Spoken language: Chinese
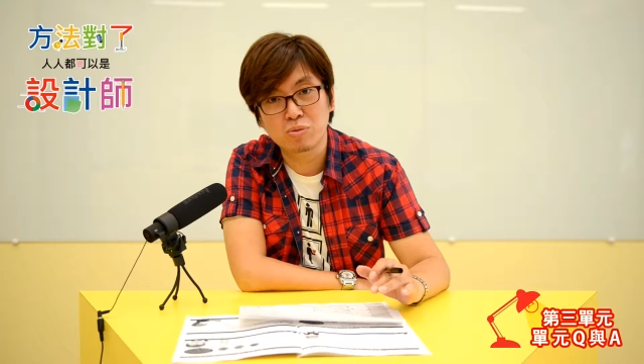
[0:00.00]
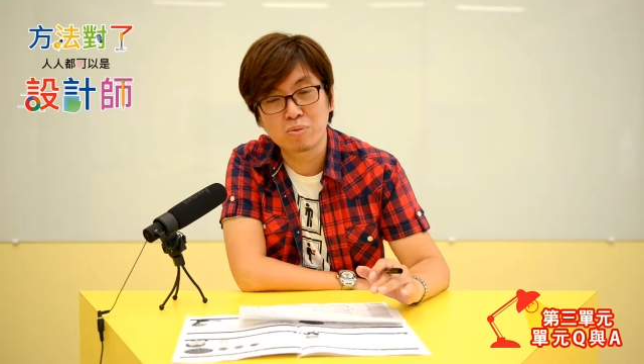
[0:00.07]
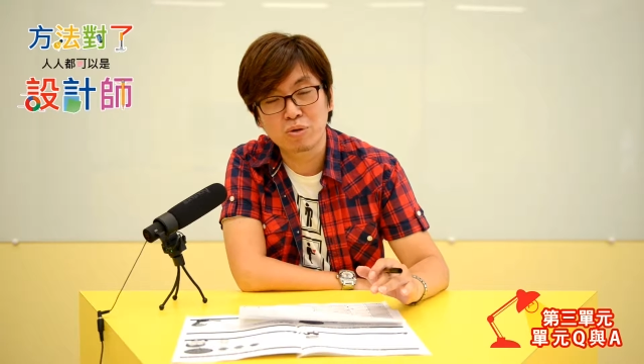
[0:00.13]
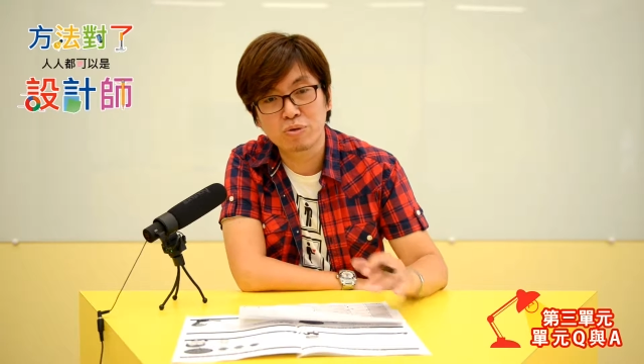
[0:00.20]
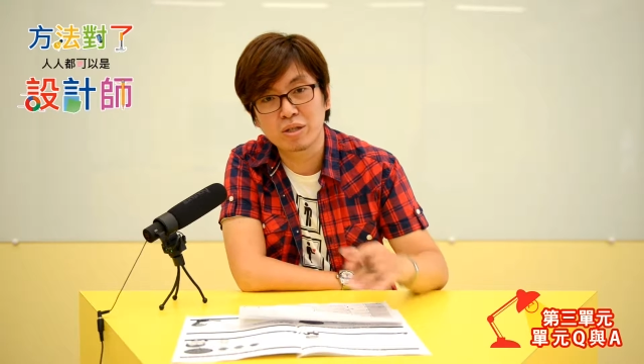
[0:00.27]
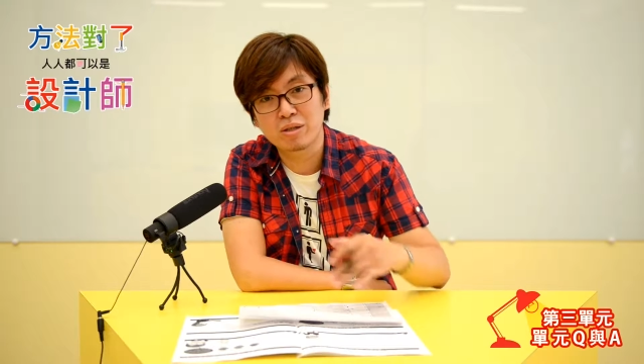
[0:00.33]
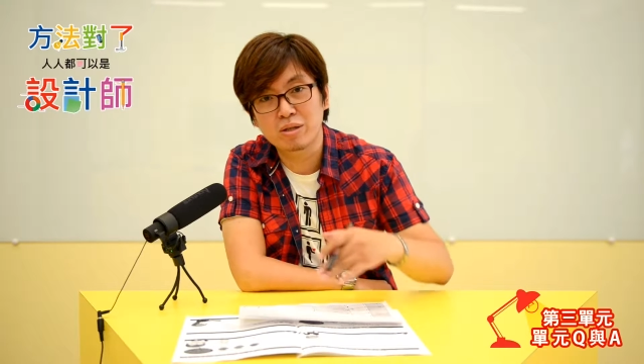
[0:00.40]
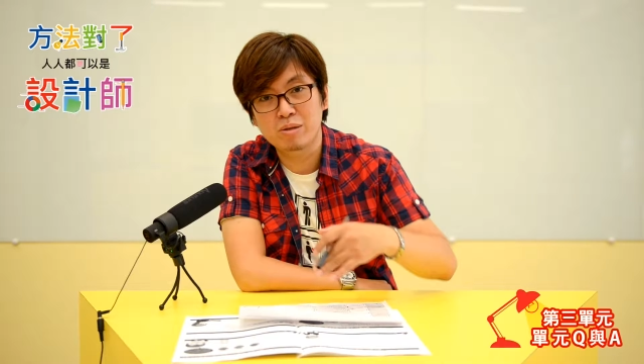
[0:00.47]
我
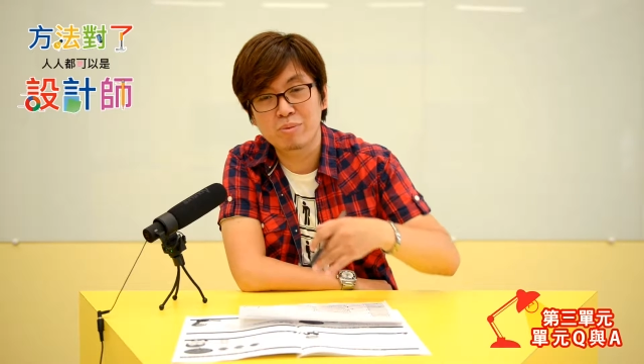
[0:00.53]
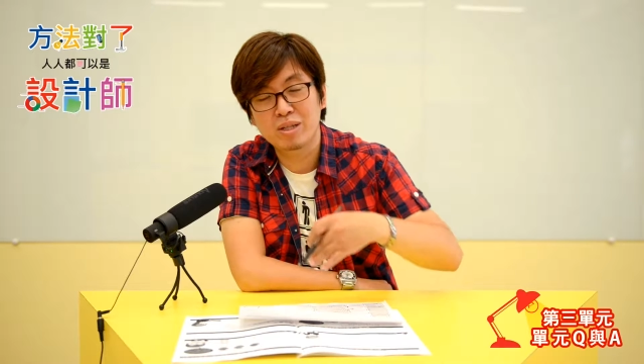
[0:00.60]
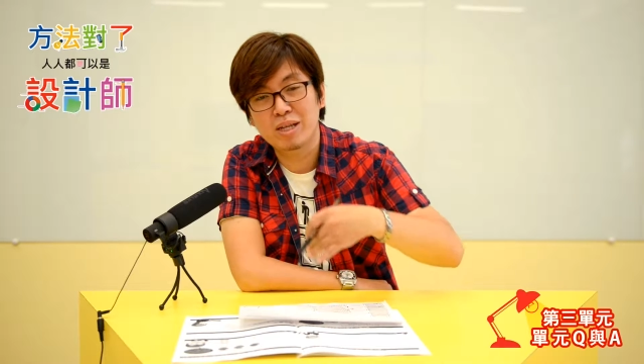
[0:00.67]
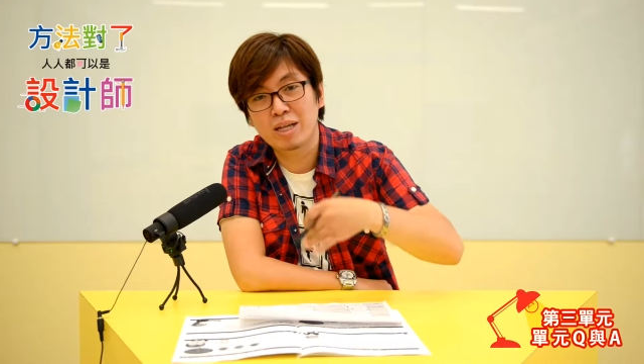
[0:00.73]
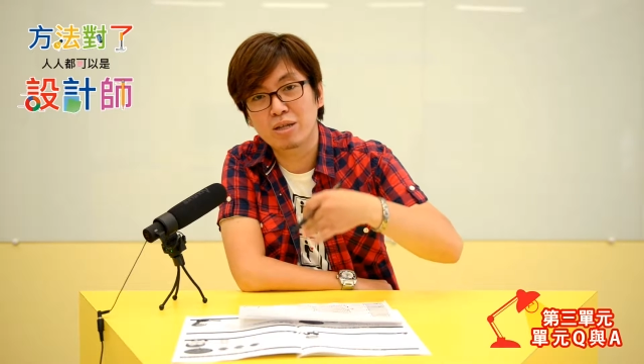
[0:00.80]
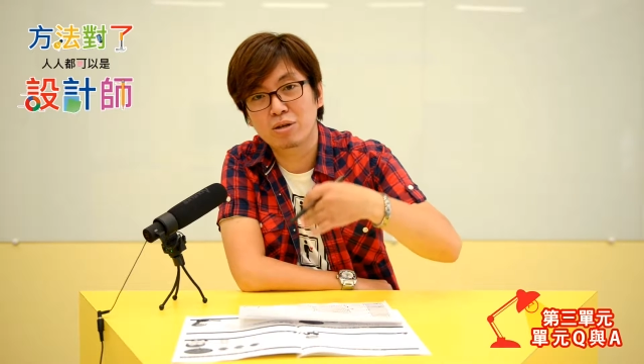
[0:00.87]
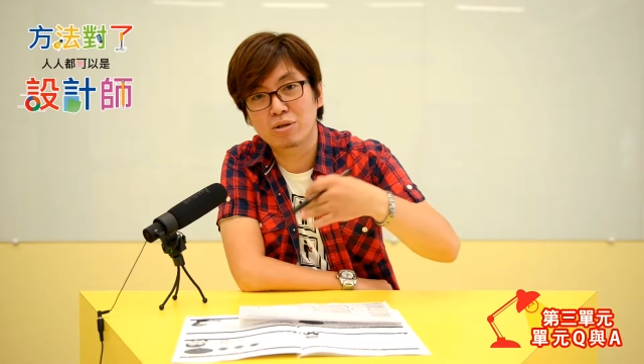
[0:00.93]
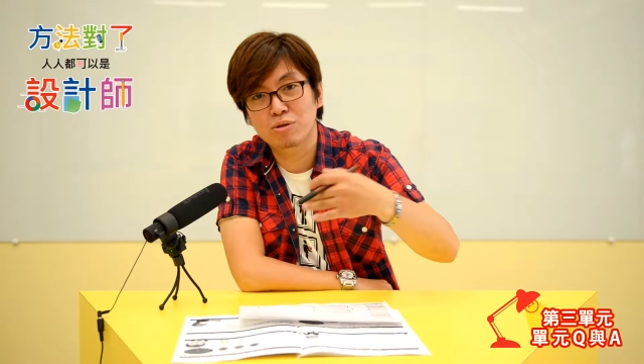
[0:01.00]
们会里面
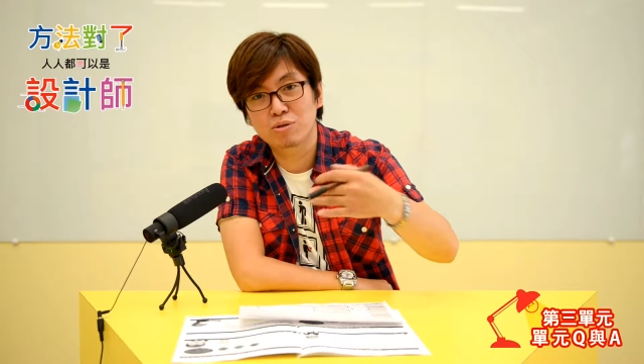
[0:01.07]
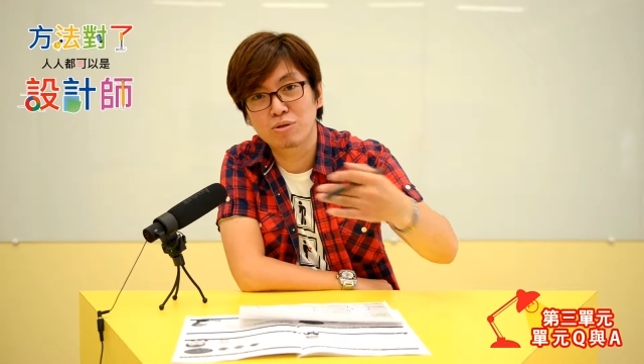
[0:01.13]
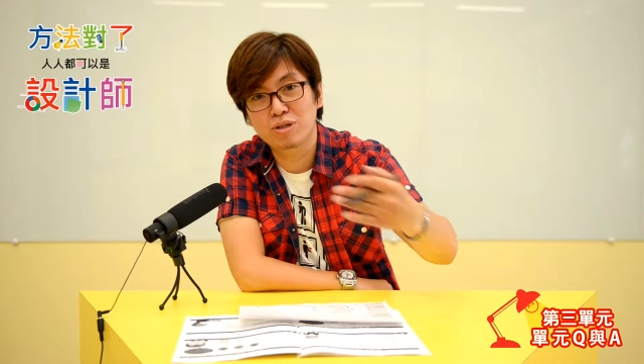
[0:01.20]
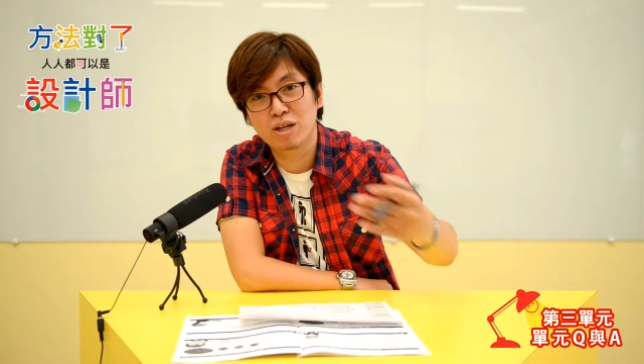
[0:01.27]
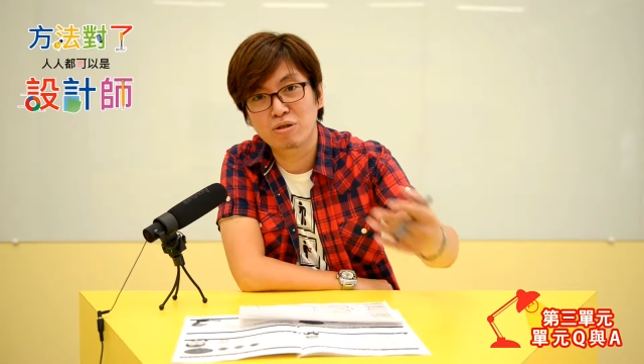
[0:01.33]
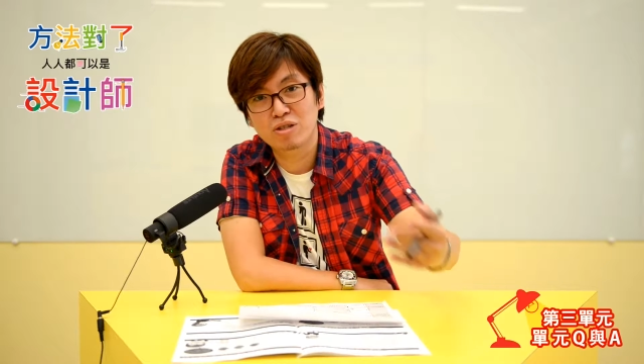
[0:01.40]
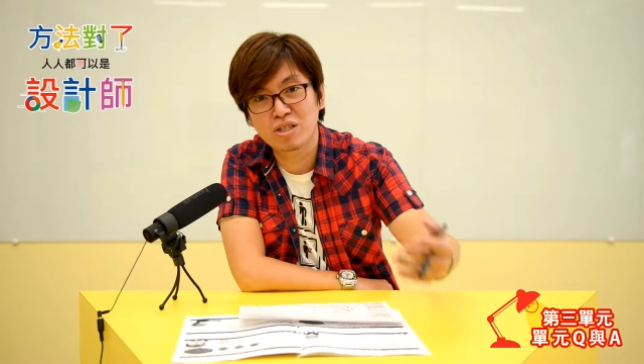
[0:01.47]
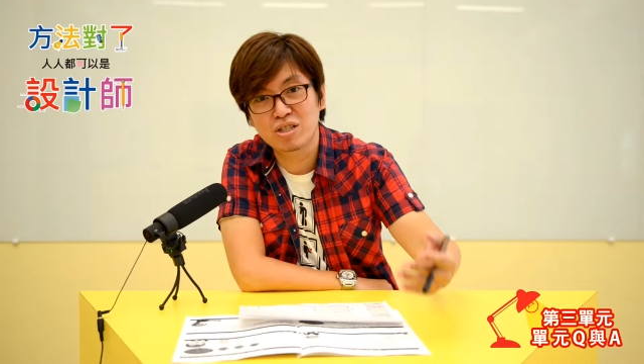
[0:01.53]
探讨很多
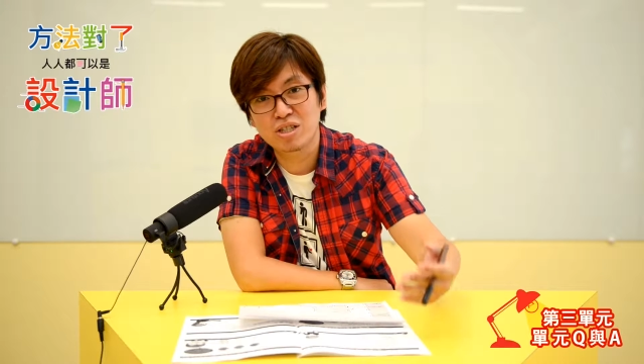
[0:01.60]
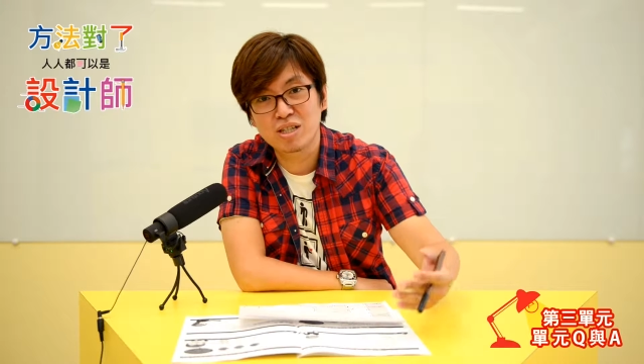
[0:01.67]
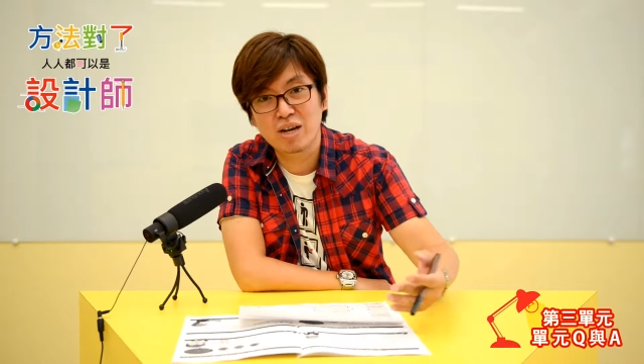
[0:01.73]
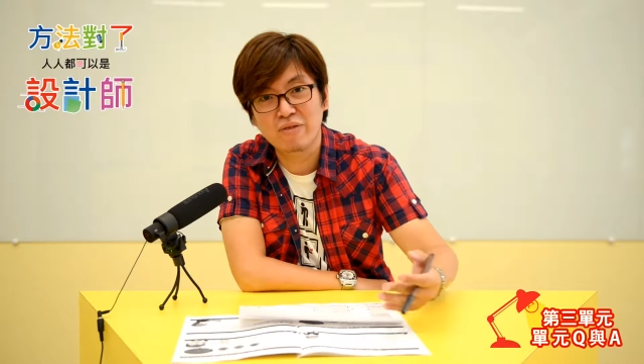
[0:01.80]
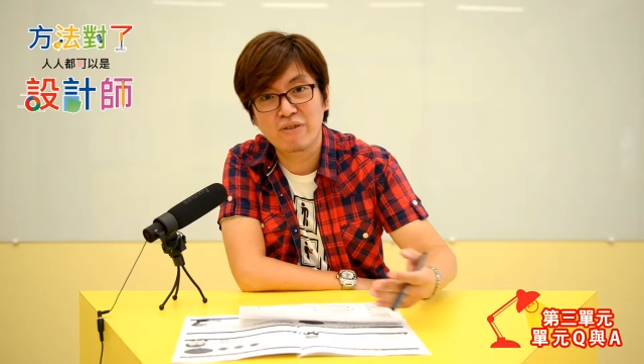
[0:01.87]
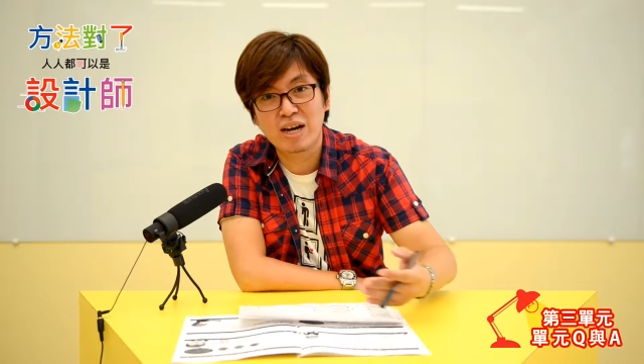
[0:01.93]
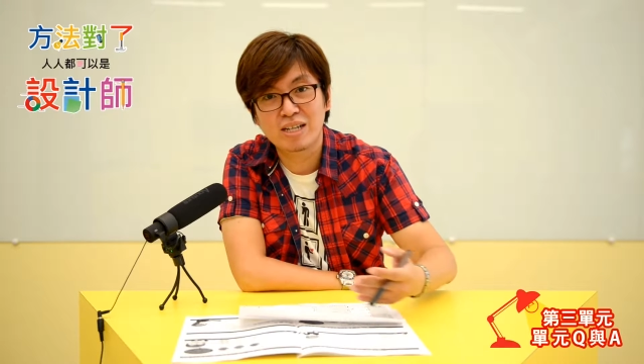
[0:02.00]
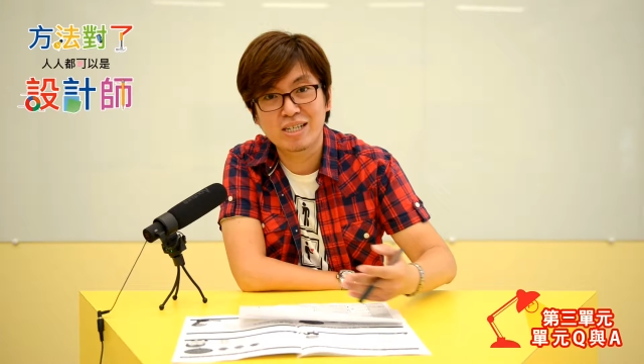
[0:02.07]
脑力激
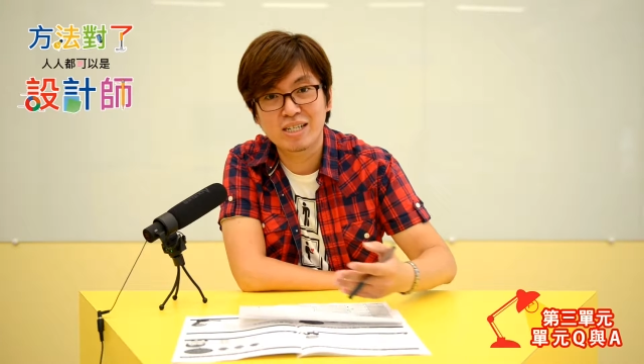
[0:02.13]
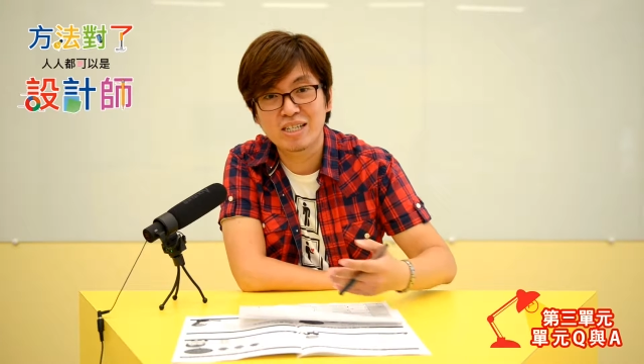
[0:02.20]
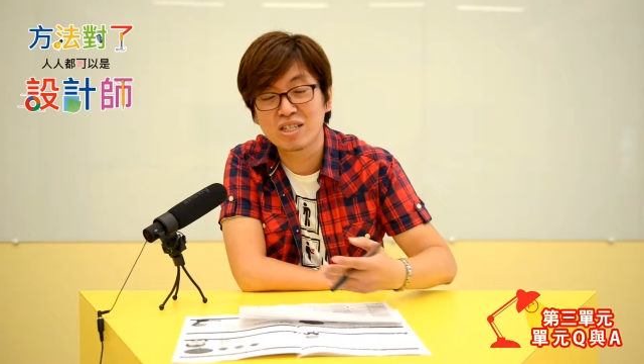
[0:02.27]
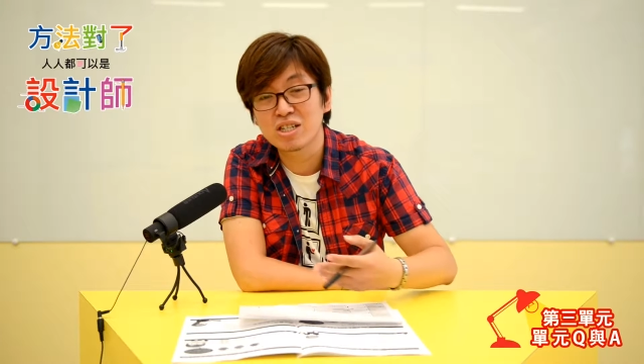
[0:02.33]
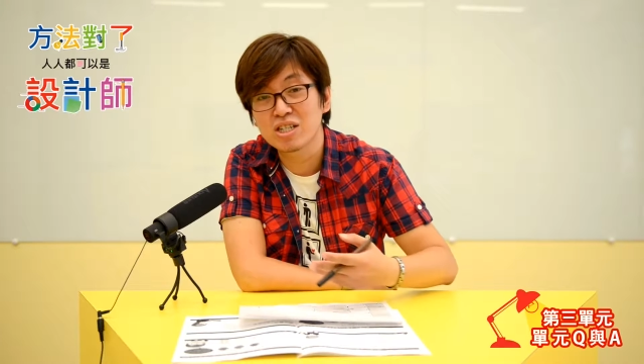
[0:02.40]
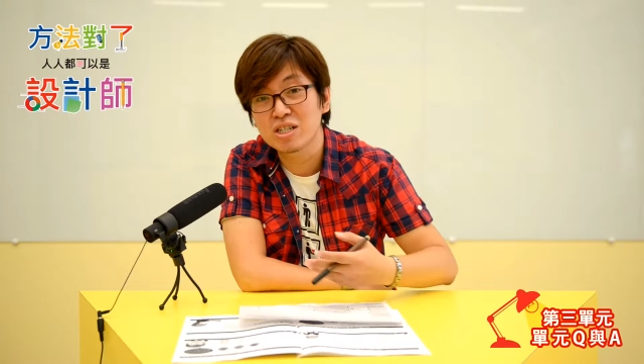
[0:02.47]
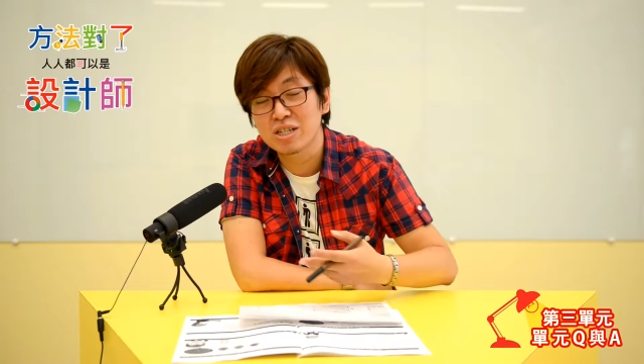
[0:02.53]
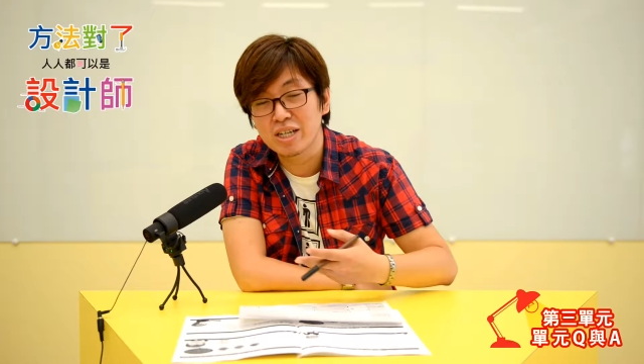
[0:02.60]
荡法的一个
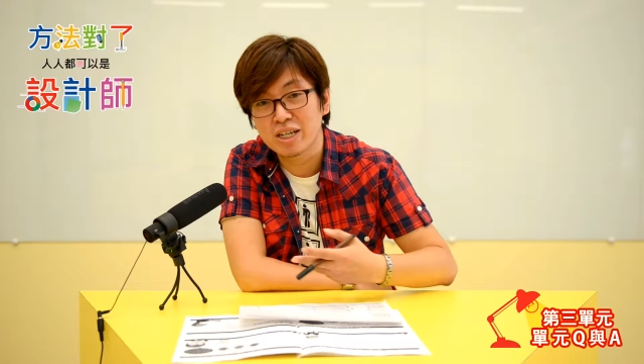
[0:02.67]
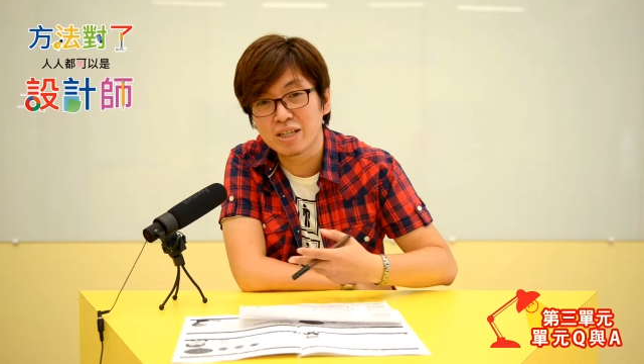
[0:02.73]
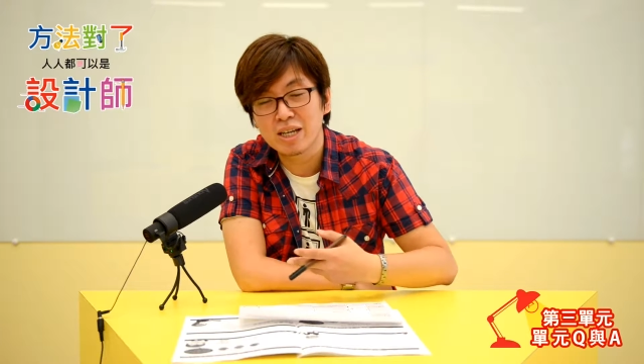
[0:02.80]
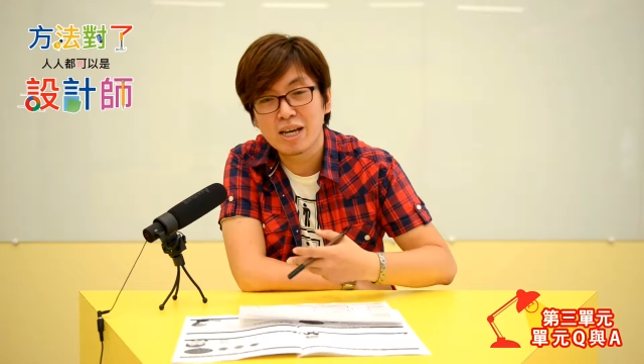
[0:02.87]
测验。